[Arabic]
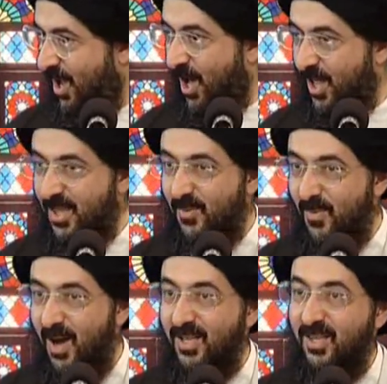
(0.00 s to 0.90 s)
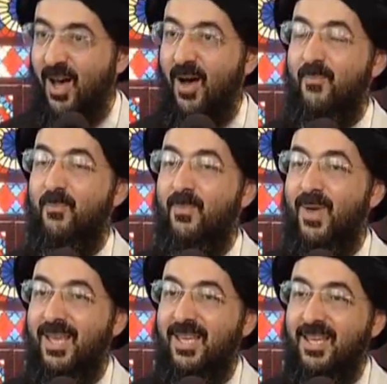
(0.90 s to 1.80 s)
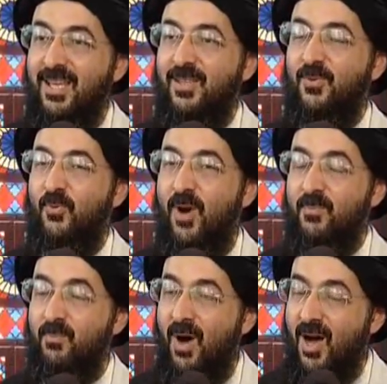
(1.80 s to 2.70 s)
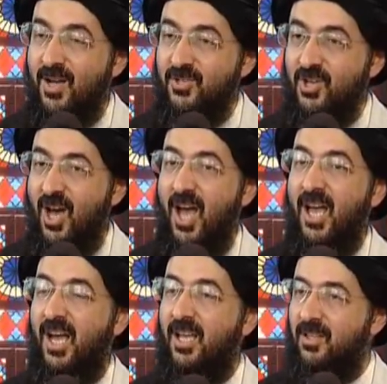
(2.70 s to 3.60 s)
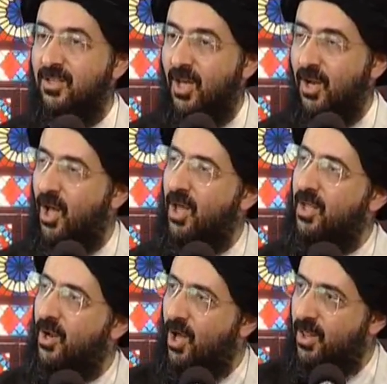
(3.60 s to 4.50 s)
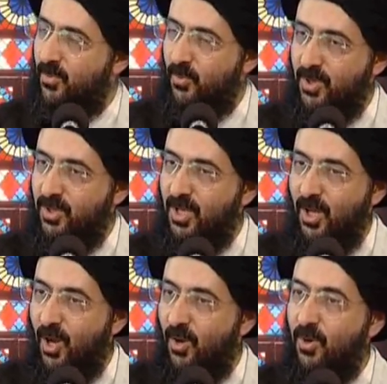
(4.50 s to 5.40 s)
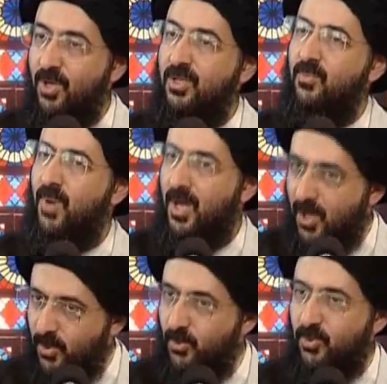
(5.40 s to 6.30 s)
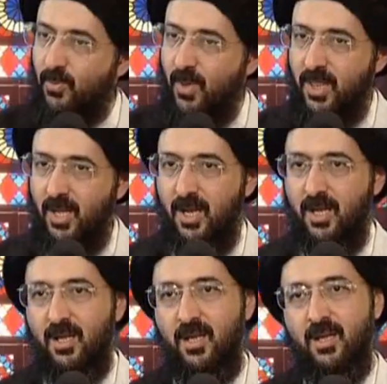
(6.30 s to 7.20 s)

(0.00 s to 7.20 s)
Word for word: هذا ما دام ميت وما جاء عندنا اذا هذا مودي الى وادي براهوت مثلا